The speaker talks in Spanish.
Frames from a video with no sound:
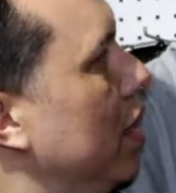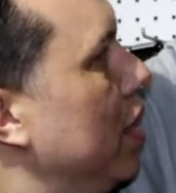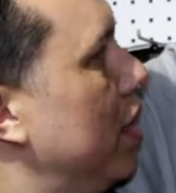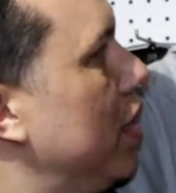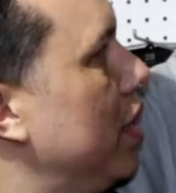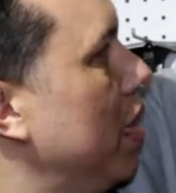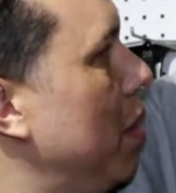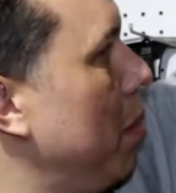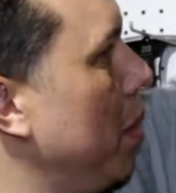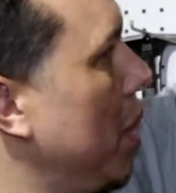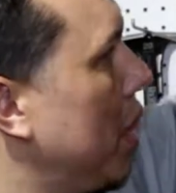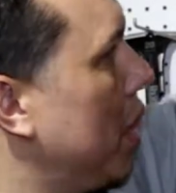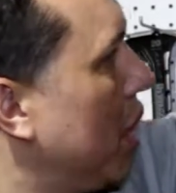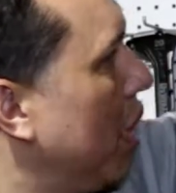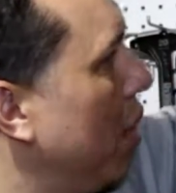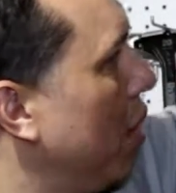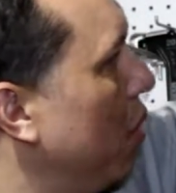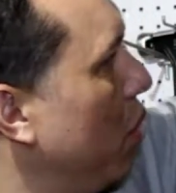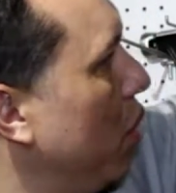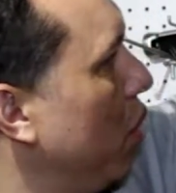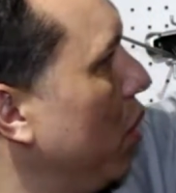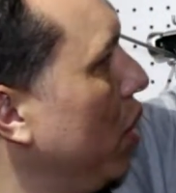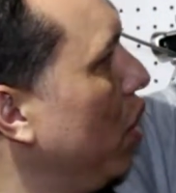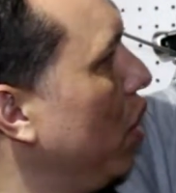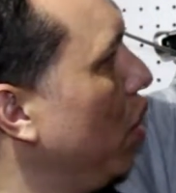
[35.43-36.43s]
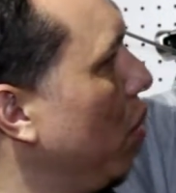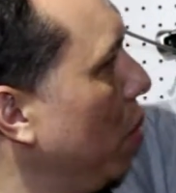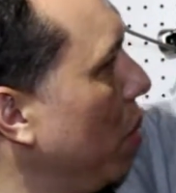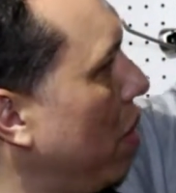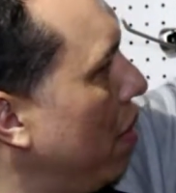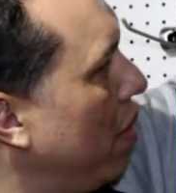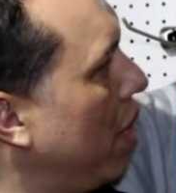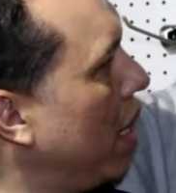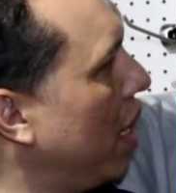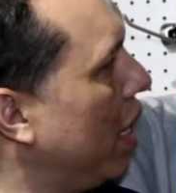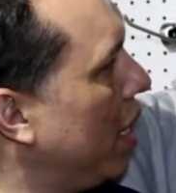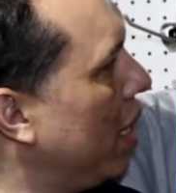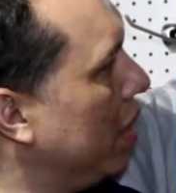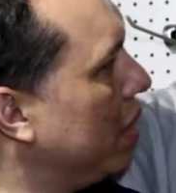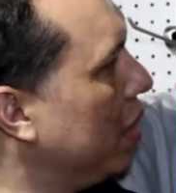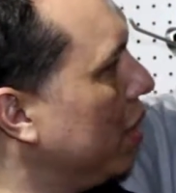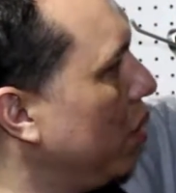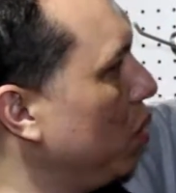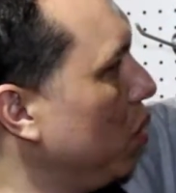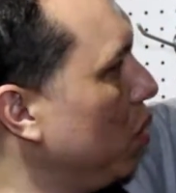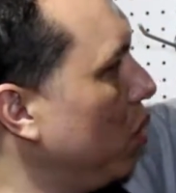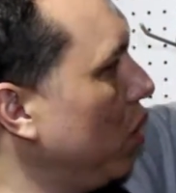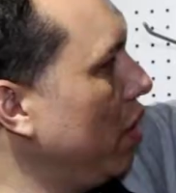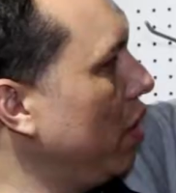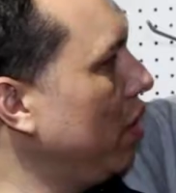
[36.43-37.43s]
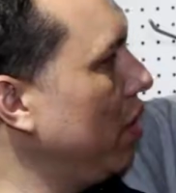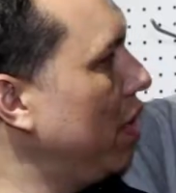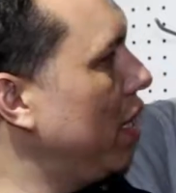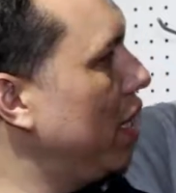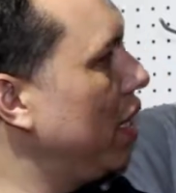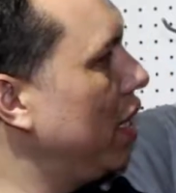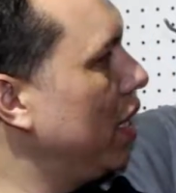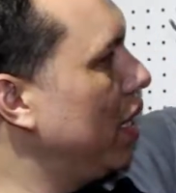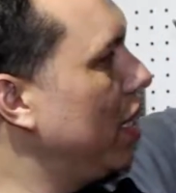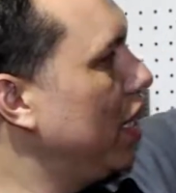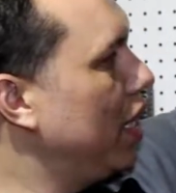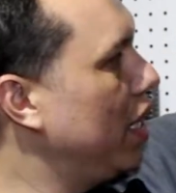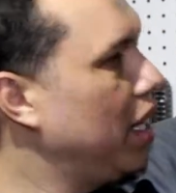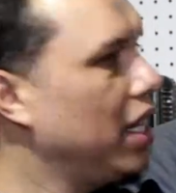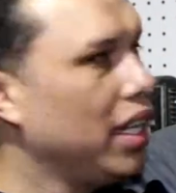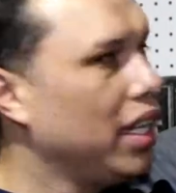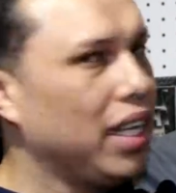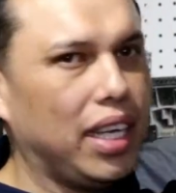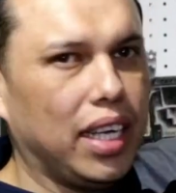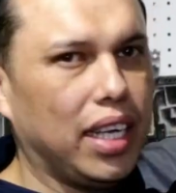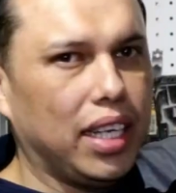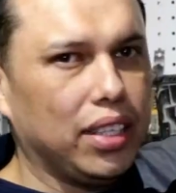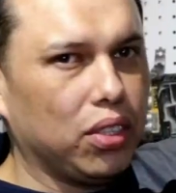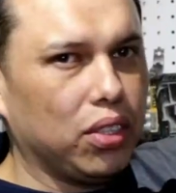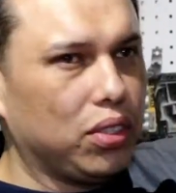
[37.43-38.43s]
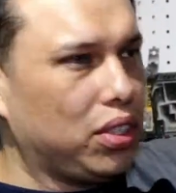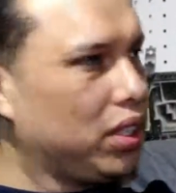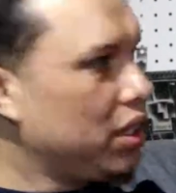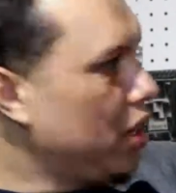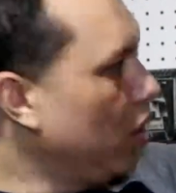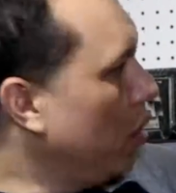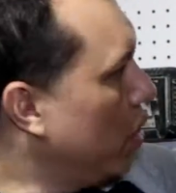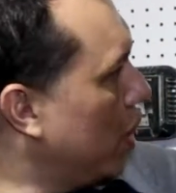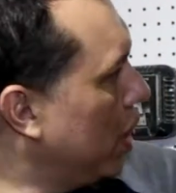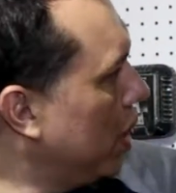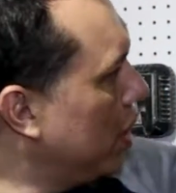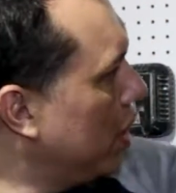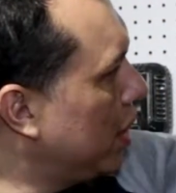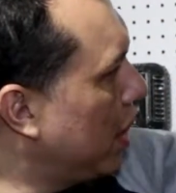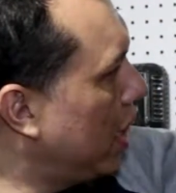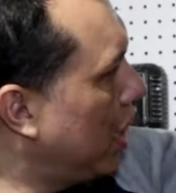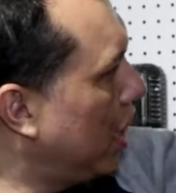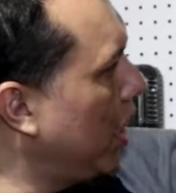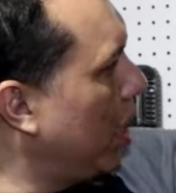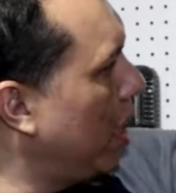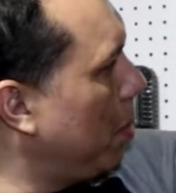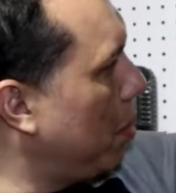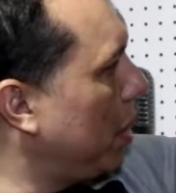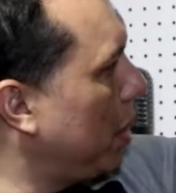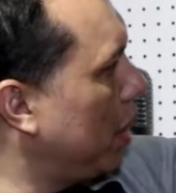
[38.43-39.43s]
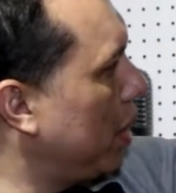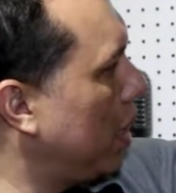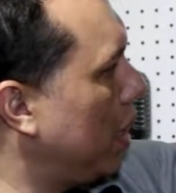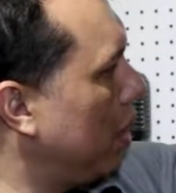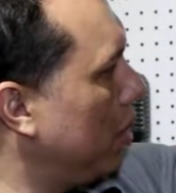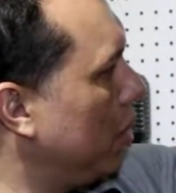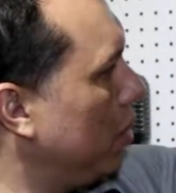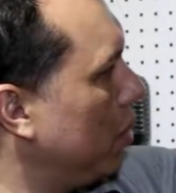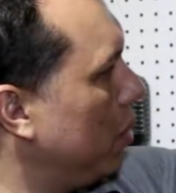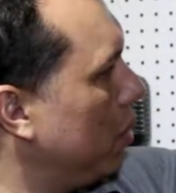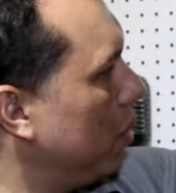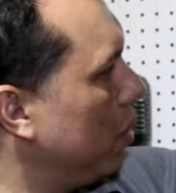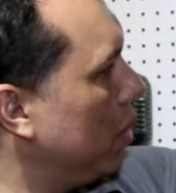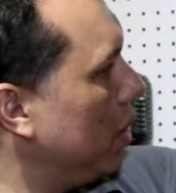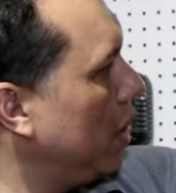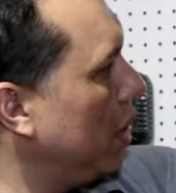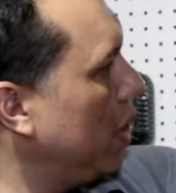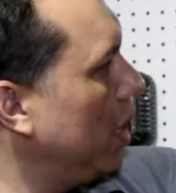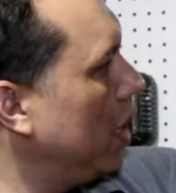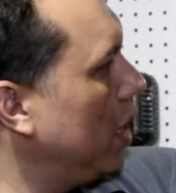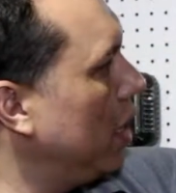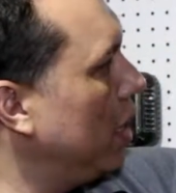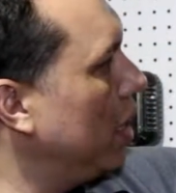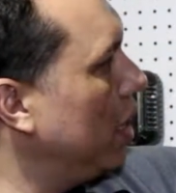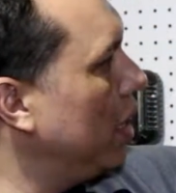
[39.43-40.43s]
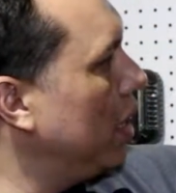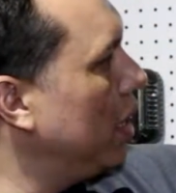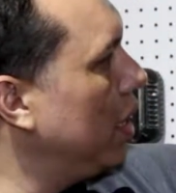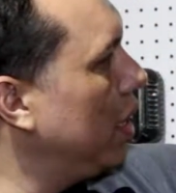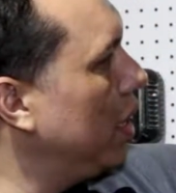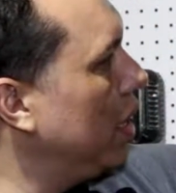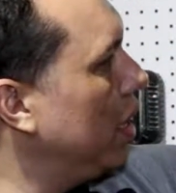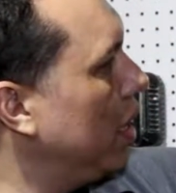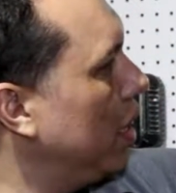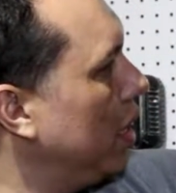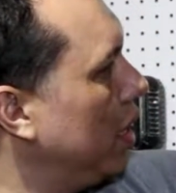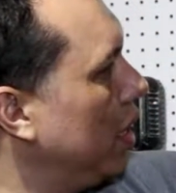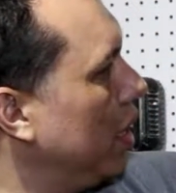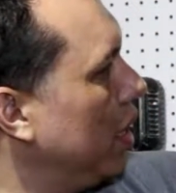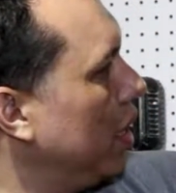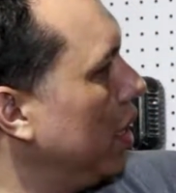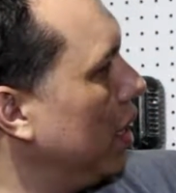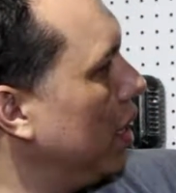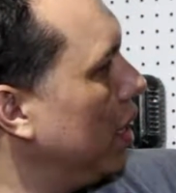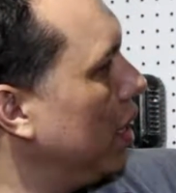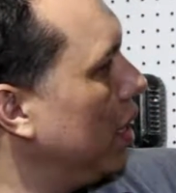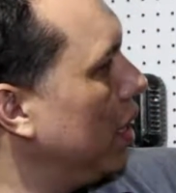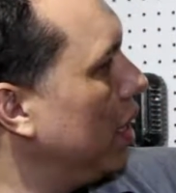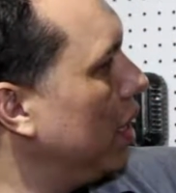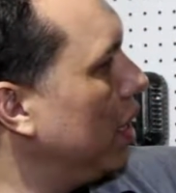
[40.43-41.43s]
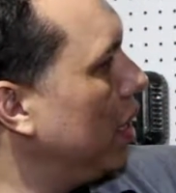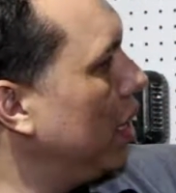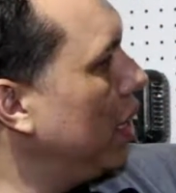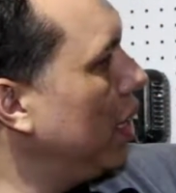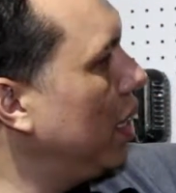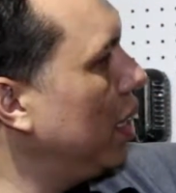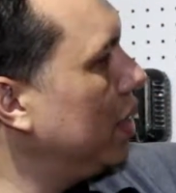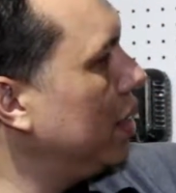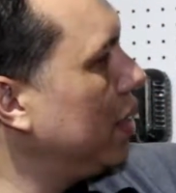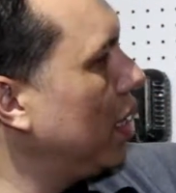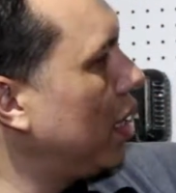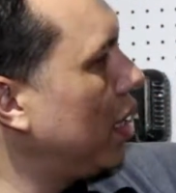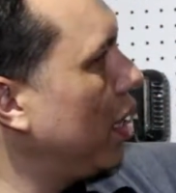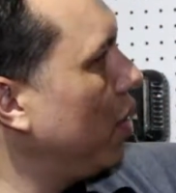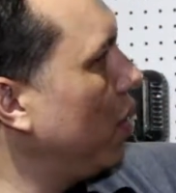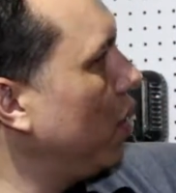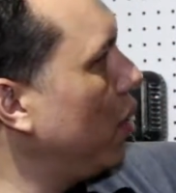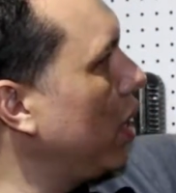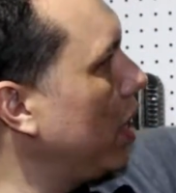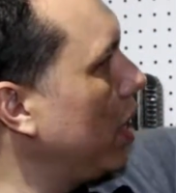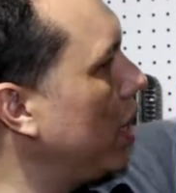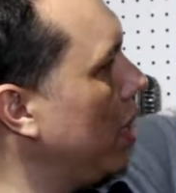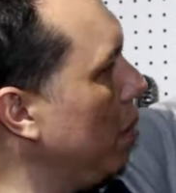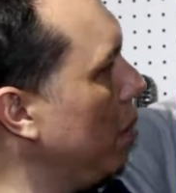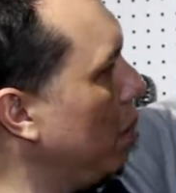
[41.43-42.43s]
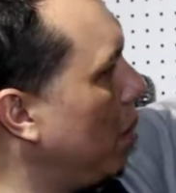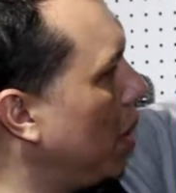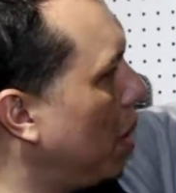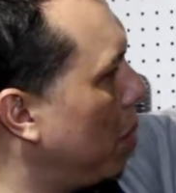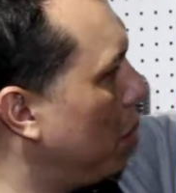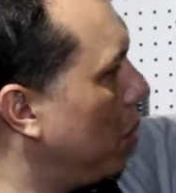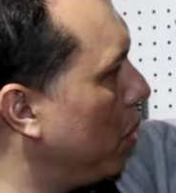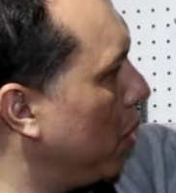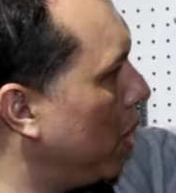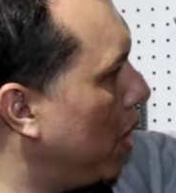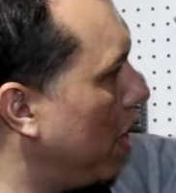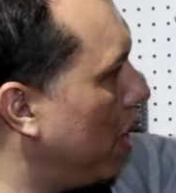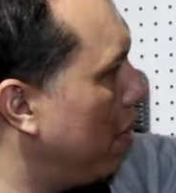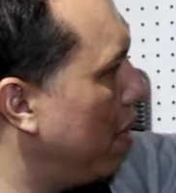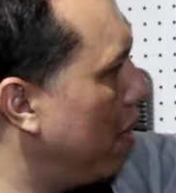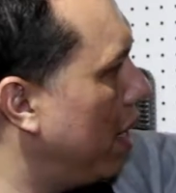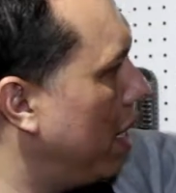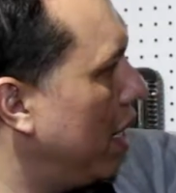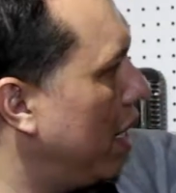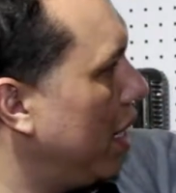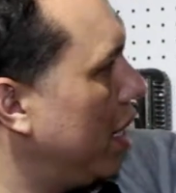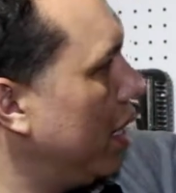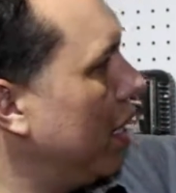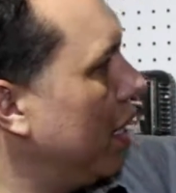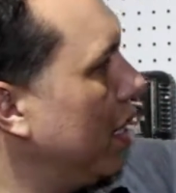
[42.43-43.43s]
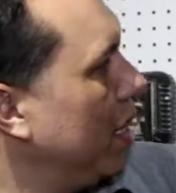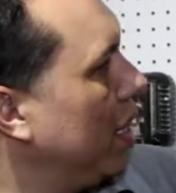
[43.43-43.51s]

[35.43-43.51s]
se me trabó y no me baja del segundo nivel. Entonces tengo que estarle apretando el, el, cerrador aquí para poderla bajar.